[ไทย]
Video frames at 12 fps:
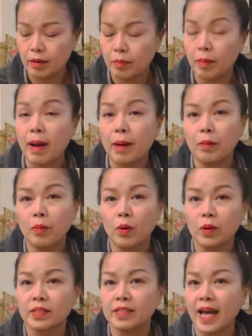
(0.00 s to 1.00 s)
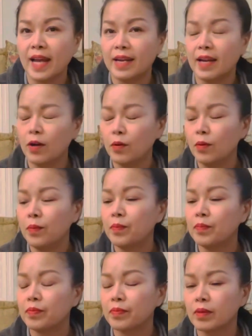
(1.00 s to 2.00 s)
บ้าบ้าบอสไตล์เรา
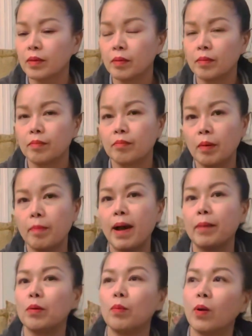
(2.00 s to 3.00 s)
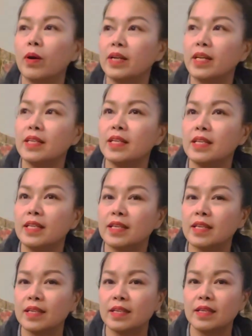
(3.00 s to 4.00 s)
บ้าบ้าบอในที่นี้
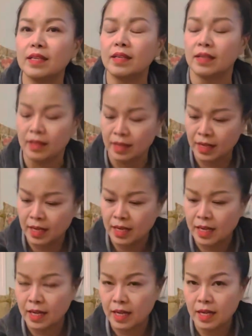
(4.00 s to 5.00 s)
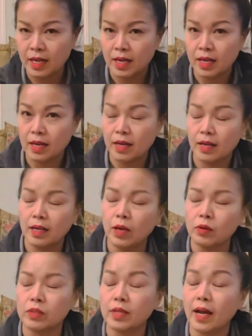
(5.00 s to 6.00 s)
คือเอเรา
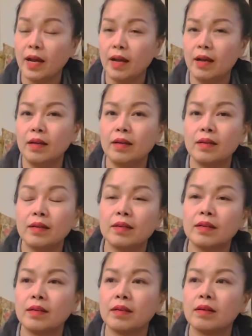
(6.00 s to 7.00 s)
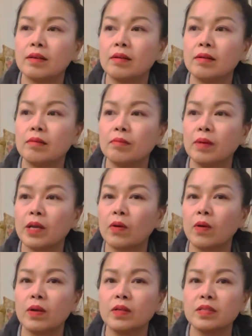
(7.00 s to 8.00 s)
จะไม่ค่
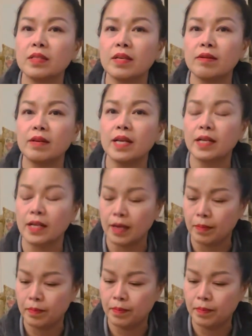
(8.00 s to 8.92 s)
อยซีเรียสกับ